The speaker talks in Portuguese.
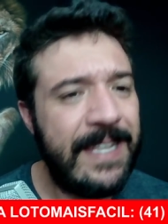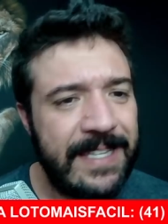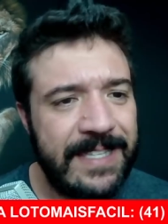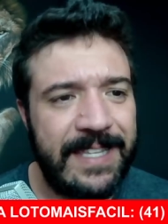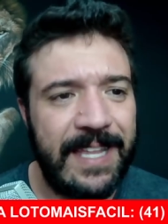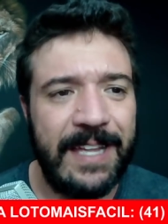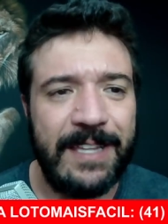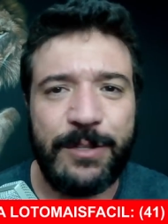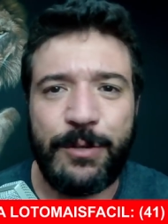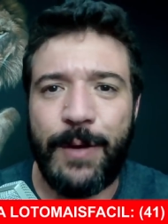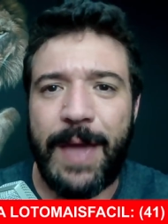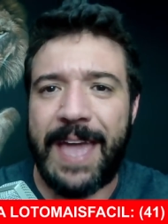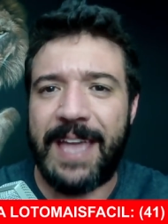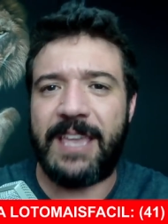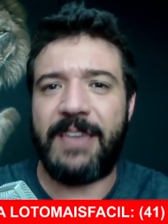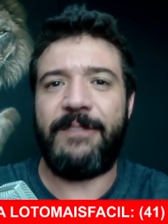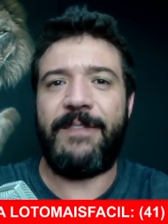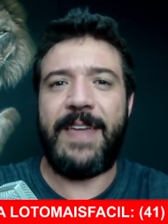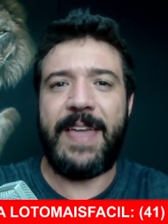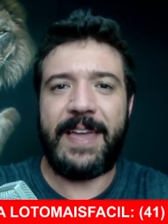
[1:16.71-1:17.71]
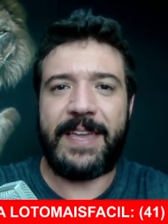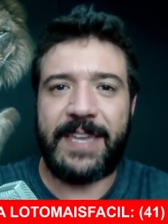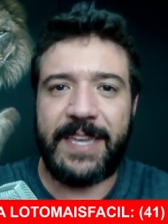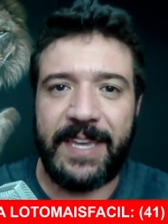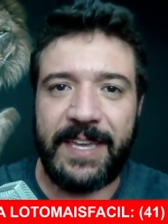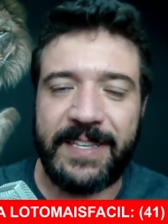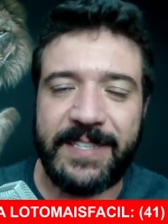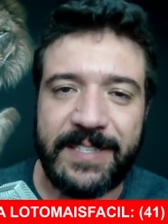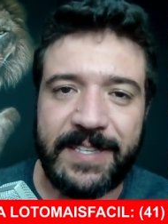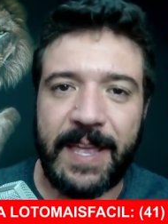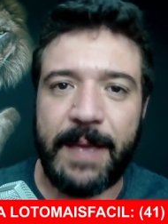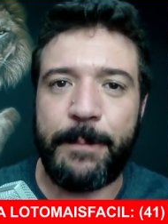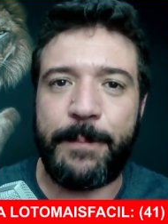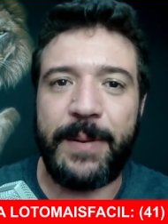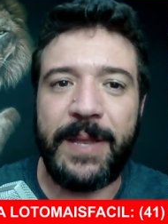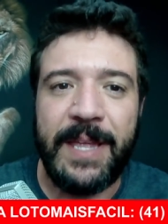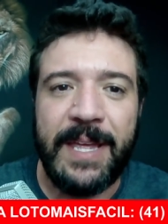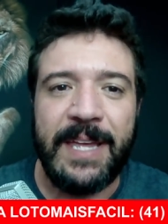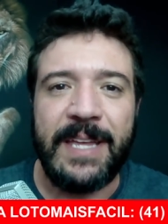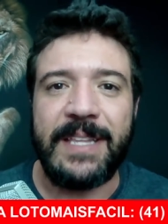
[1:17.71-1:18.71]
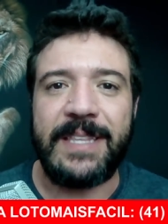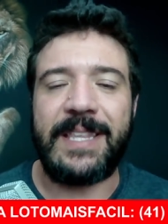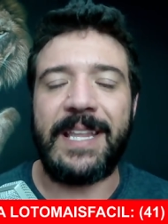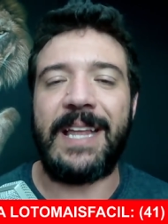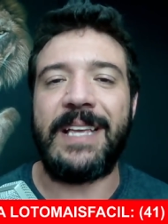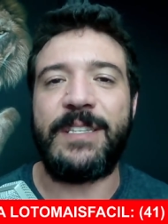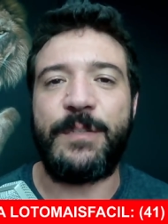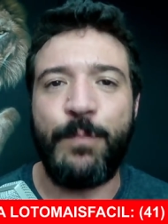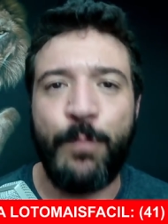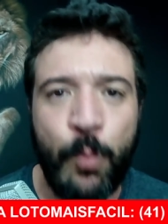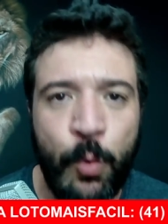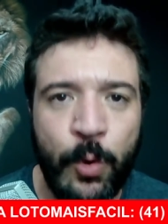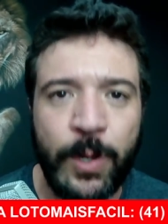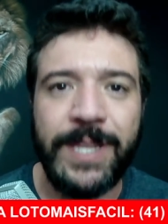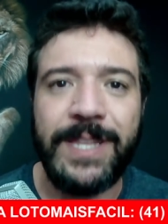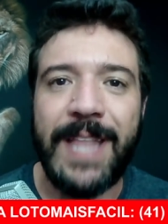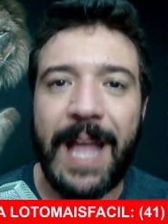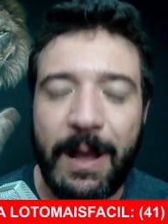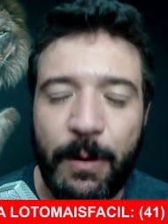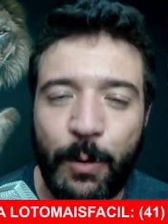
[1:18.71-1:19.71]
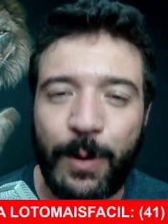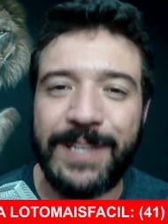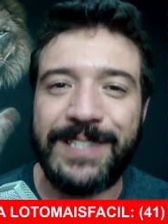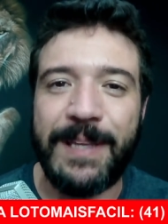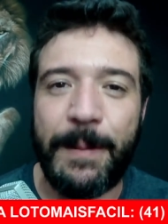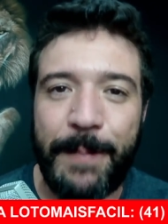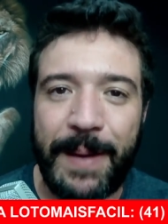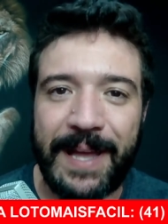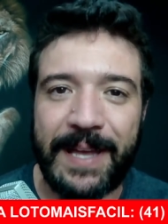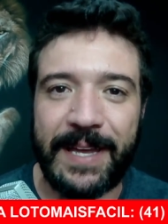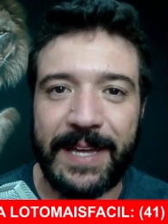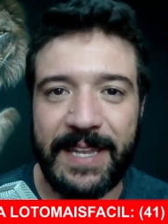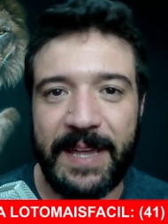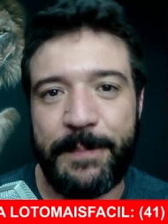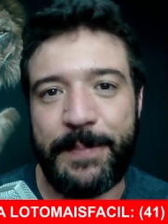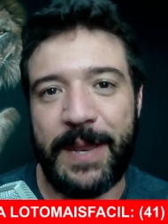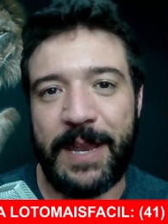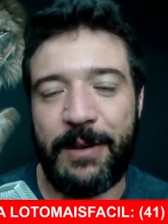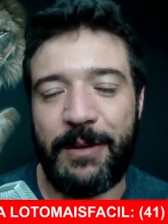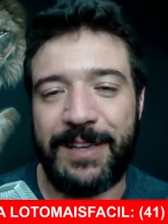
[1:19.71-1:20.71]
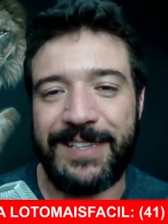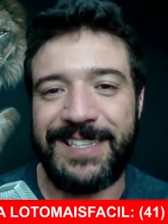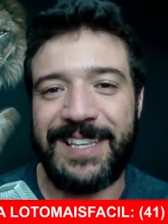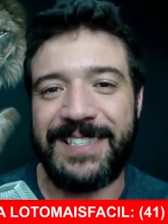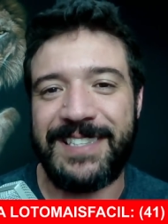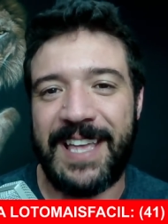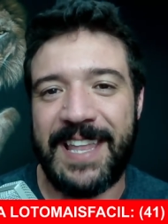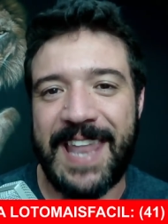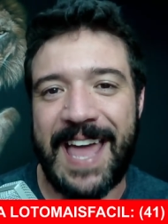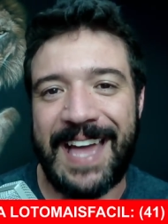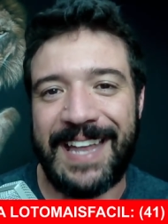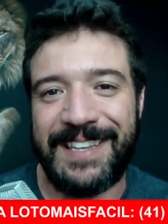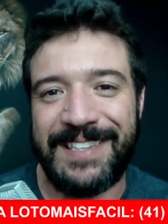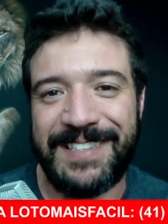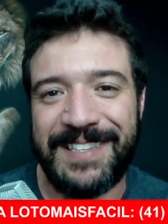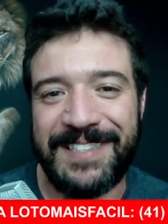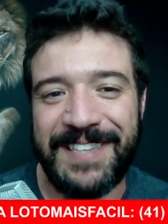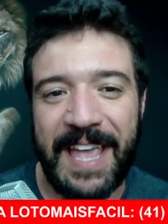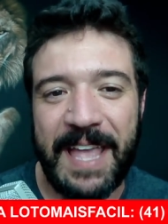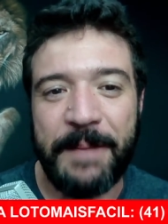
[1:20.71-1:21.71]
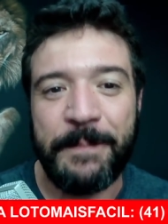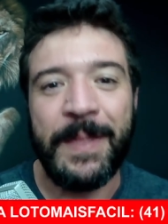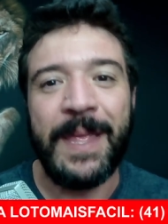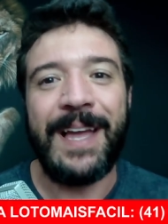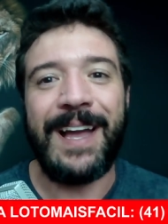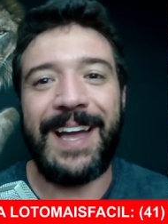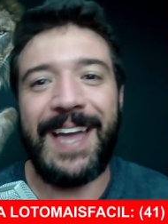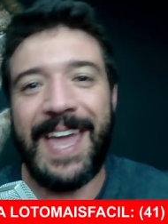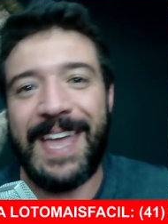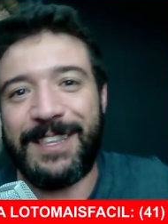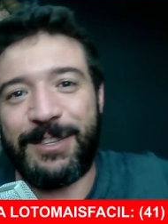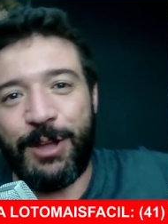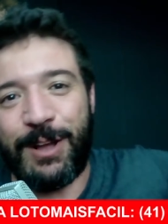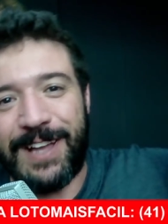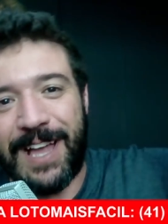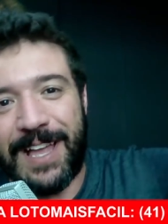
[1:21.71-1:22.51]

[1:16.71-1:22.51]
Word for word: Tanto é que vem aqui e sempre traz muita coisa bacana para nós nas análises, hein? Rê, toca